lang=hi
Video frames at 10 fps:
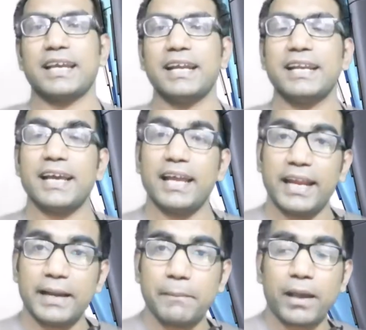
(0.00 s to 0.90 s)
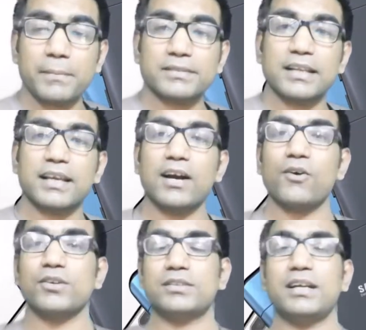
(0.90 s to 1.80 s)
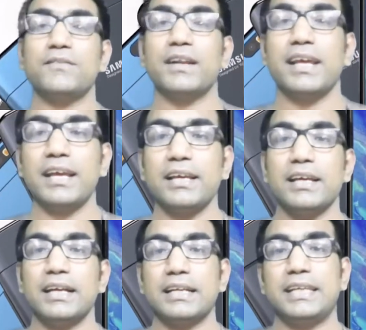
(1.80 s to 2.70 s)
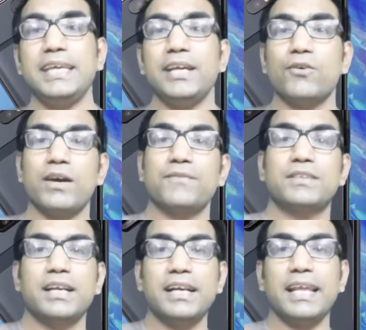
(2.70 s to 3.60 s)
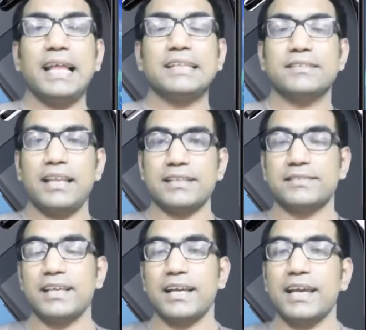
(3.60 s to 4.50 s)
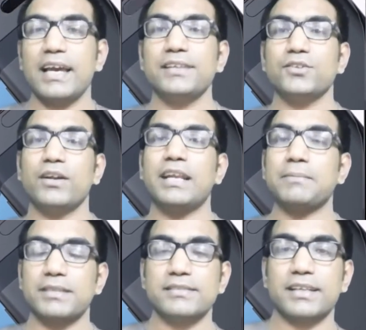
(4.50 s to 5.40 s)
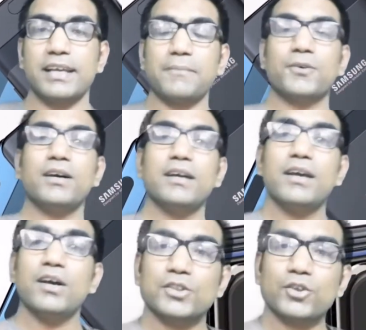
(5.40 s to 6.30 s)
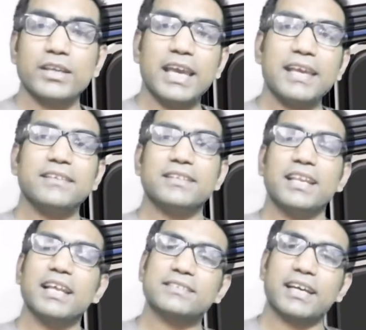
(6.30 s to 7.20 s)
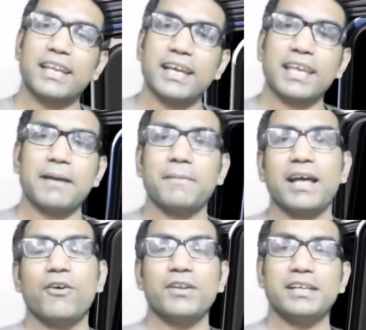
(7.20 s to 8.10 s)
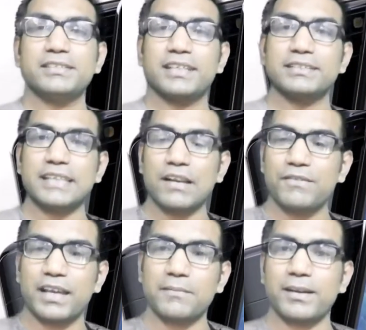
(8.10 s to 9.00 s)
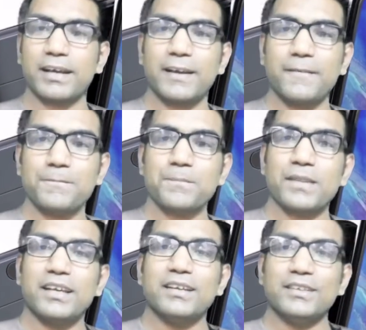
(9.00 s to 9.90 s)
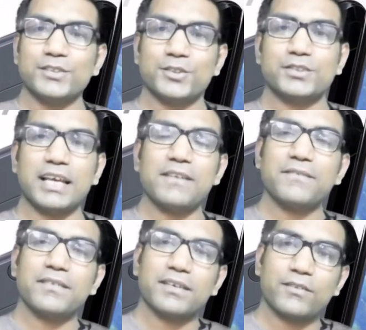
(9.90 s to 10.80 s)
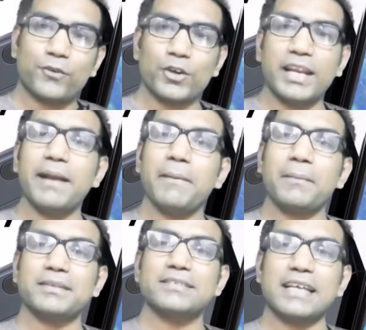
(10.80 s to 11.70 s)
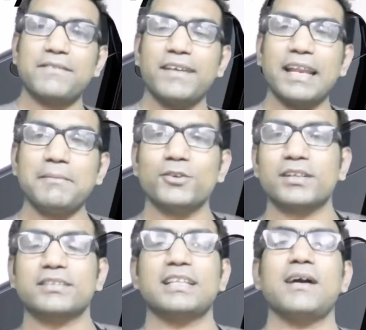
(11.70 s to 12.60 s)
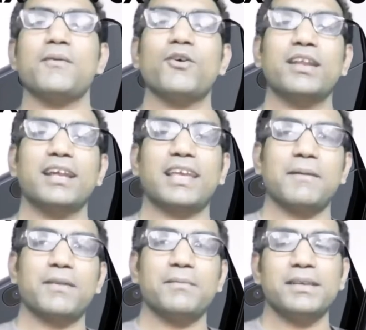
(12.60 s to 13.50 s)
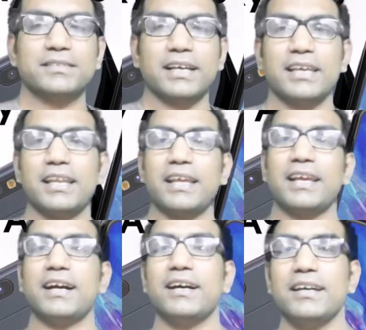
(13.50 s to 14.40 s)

सेकंड है 8 मेगापिक्सल का और थर्ड वन है टी ओ एफ थ्री डी लेंस दिया गया है जो कि डेप्थ सेंसर है आपका सो so, यही इसका रियर कैमरा है और ये इसका सेल्फी कैमरा है सो सेल्फ फोर्टी एट सेल्फी के लिए भी यूज़ कर सकते हैं और रियर कैमरा भी इसका यही रहेगा